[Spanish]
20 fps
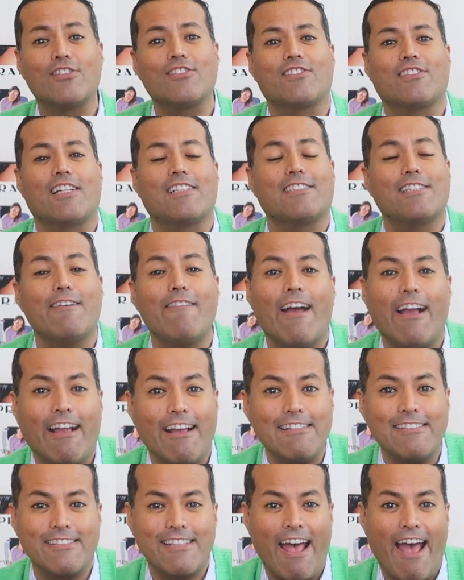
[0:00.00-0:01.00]
Si usted se va a
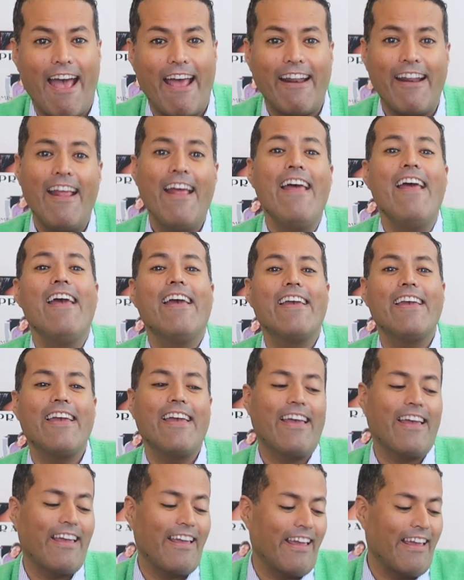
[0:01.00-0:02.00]
casar
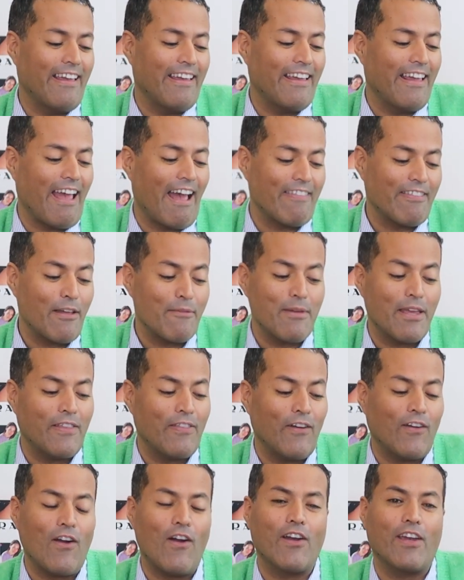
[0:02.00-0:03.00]
y, y anda
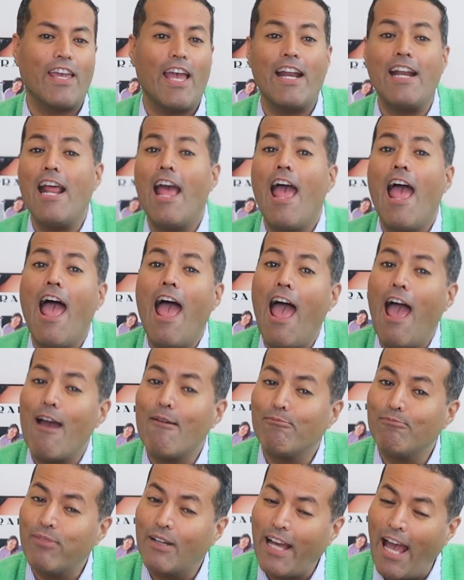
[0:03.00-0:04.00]
viendo con quién,
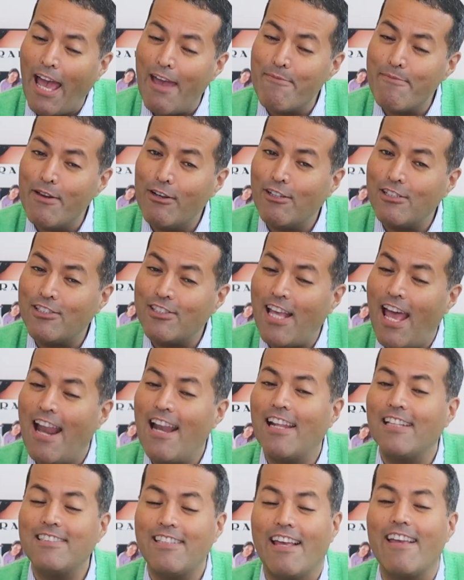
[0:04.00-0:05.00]
Jaime
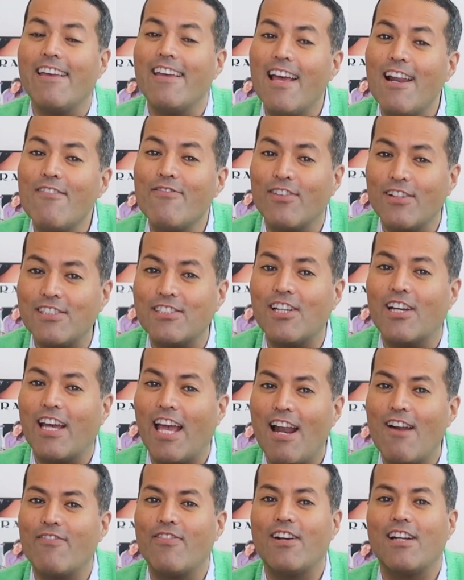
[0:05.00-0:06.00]
González y Alfonso
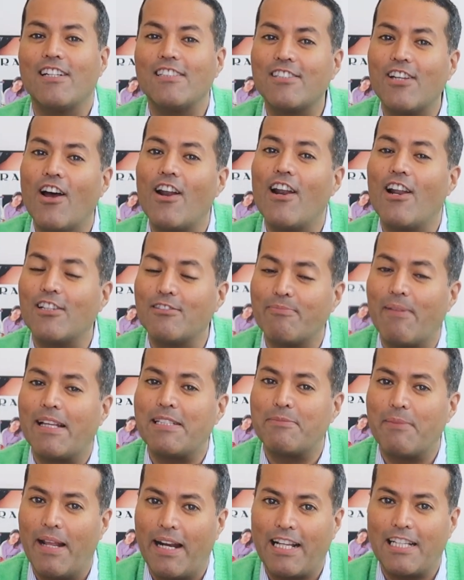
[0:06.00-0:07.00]
Helfon son los
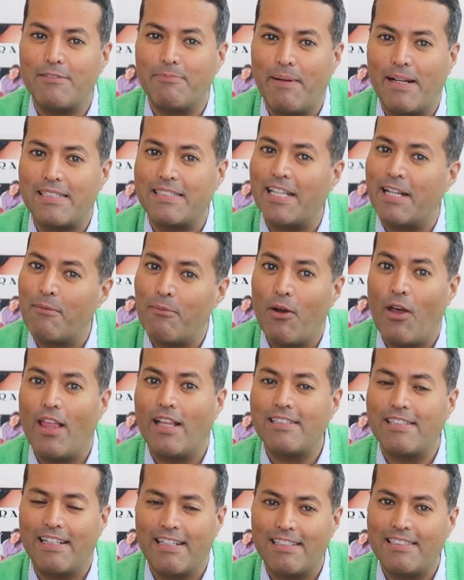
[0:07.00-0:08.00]
más vergas para hacer
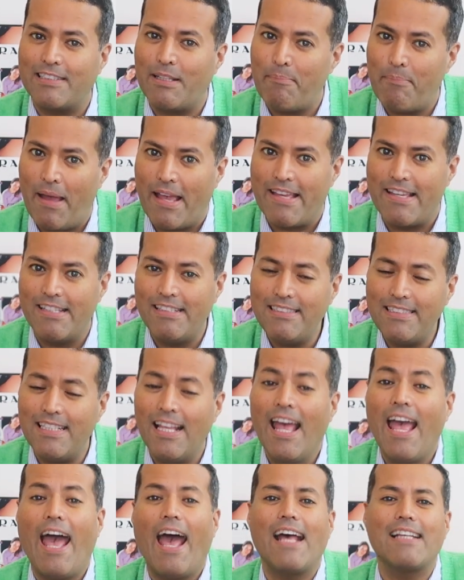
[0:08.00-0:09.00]
bodas en este
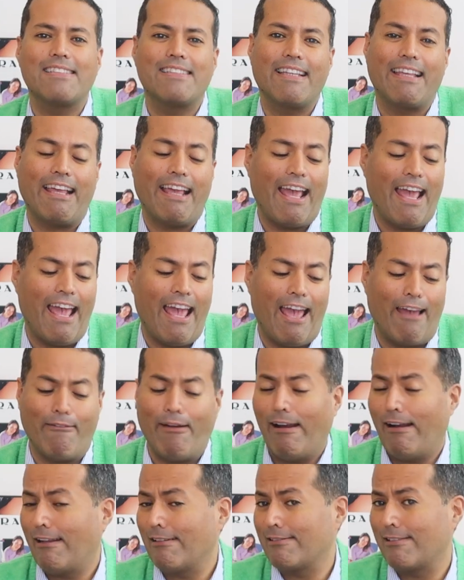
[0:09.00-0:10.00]
país. Así que,
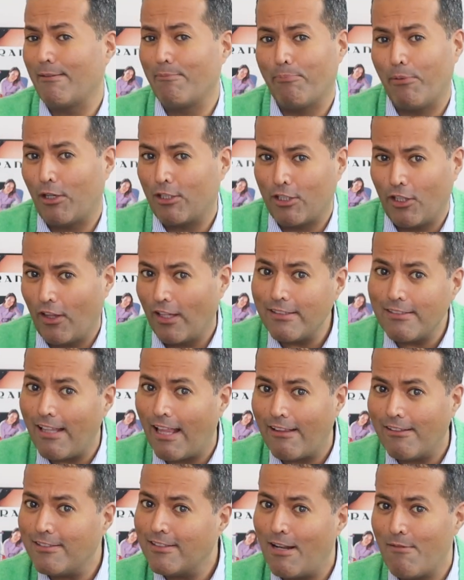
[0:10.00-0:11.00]
bueno, sí, por todos
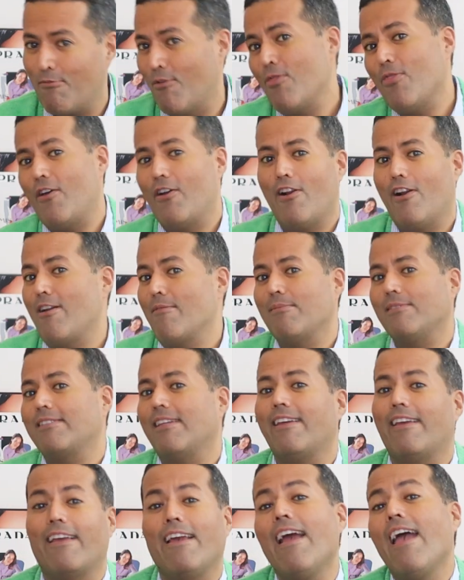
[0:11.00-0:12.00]
lados del mundo, no
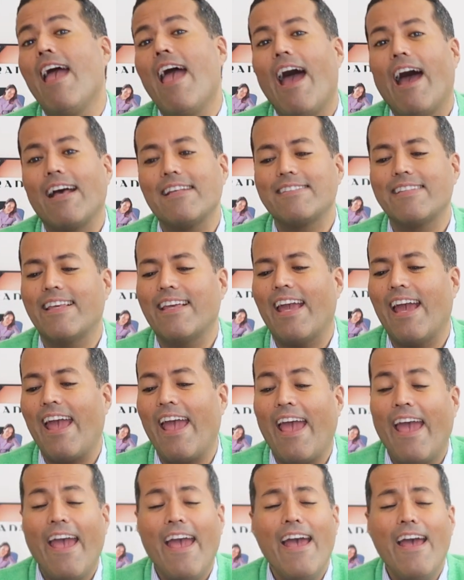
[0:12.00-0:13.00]
andamos aquí. Así
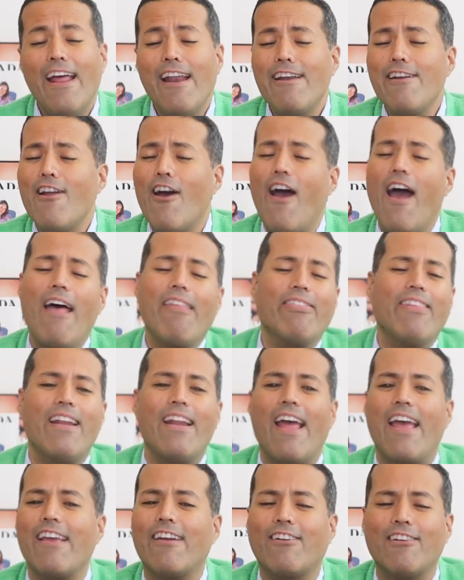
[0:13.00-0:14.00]
que no
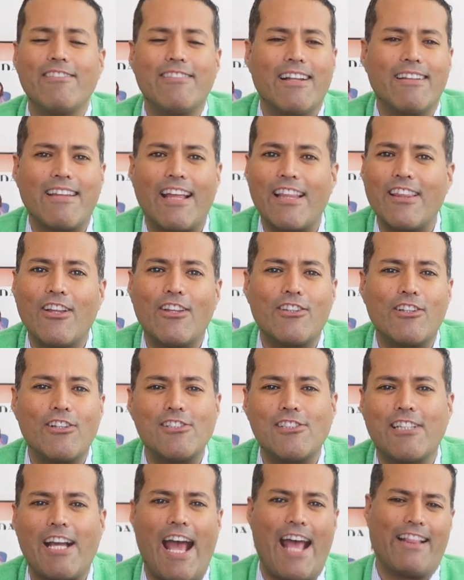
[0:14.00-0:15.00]
anden ahí contratando a
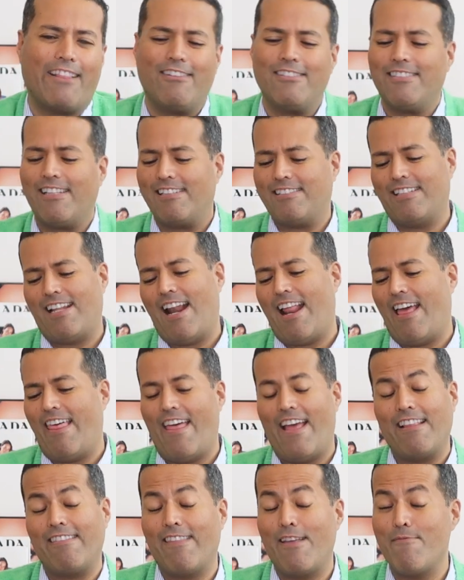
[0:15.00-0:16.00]
otros gatos que se la
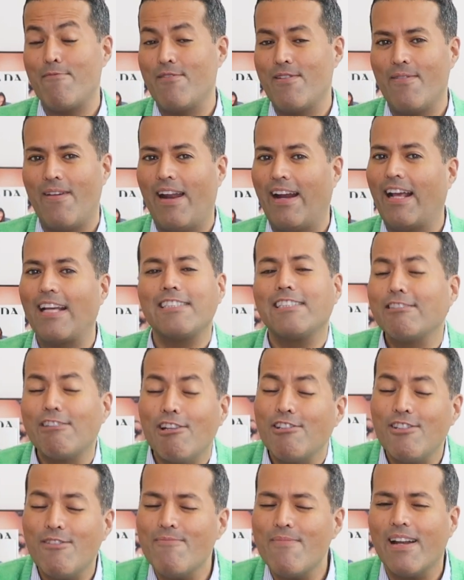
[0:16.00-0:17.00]
dan de muy vergas.
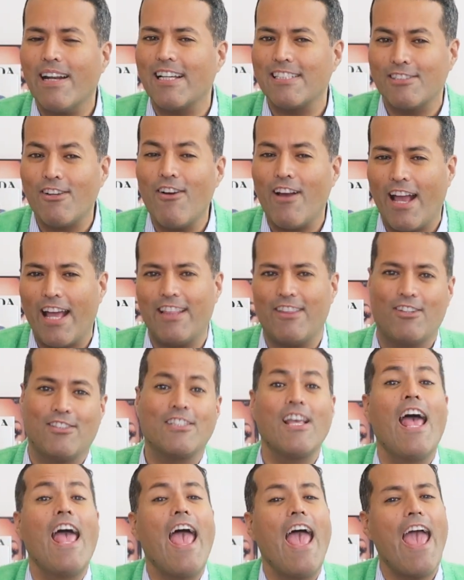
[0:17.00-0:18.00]
No son vergas, son
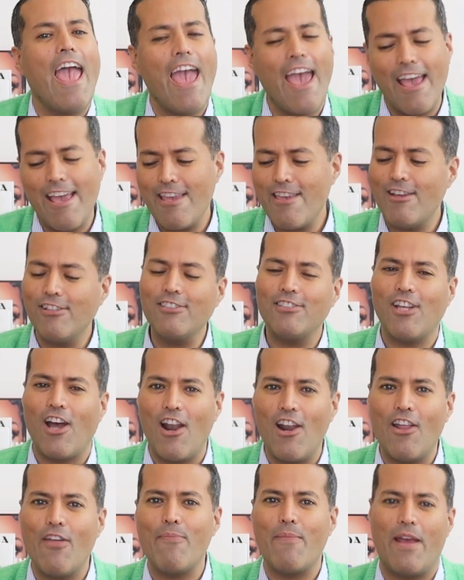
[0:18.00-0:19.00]
gatos. Ellos
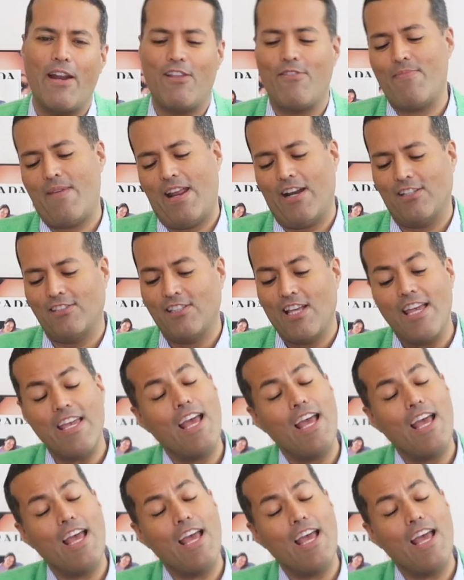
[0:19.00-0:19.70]
son los meros meros.